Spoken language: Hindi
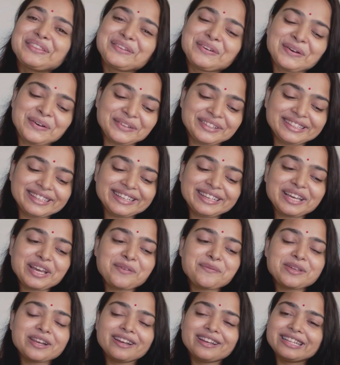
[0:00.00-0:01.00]
तो ये है
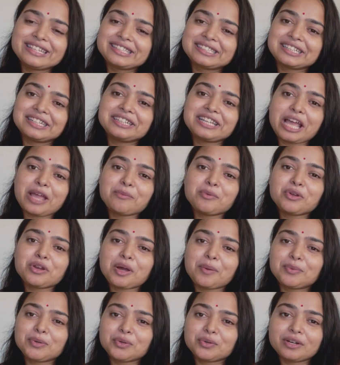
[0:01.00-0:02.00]
मेरा लंच का टाइम और
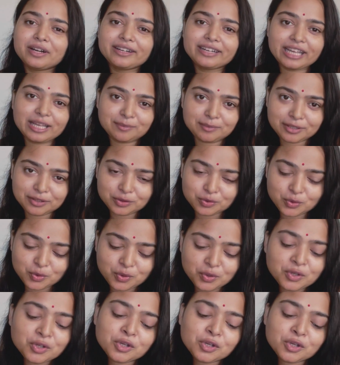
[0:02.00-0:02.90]
अभी हो रहा टाइमिंग दो